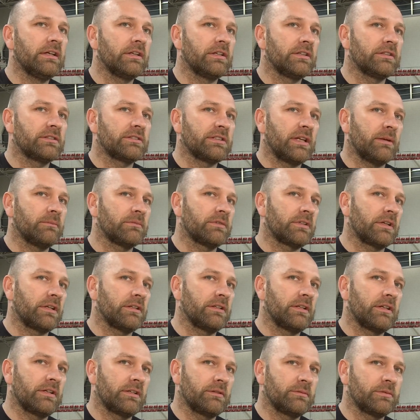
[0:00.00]
i sam
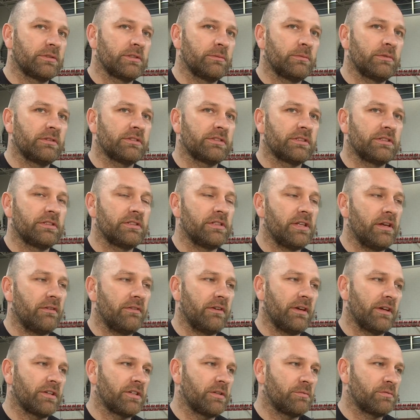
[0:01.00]
trener Przybylski nie
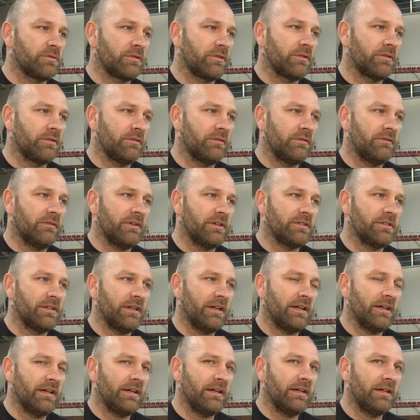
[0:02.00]
wie, jak się przygotowywać
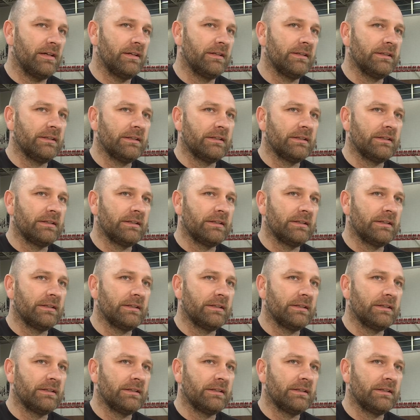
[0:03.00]
na,